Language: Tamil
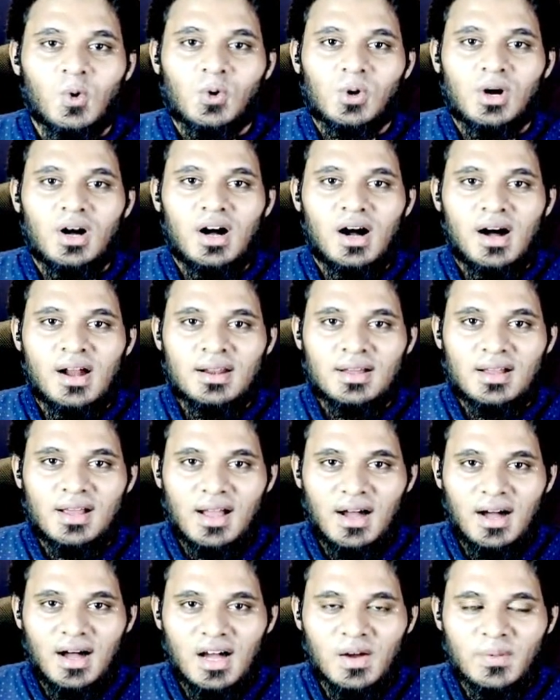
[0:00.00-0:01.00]

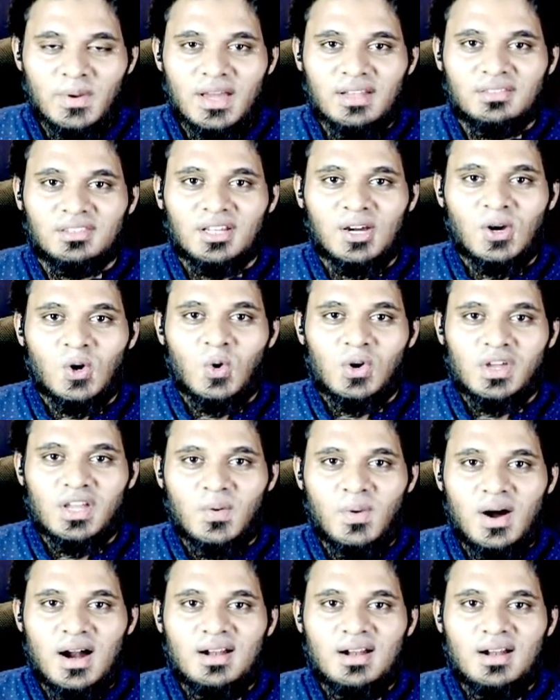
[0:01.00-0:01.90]
குர்ஆனுக்காகவே தங்களுடைய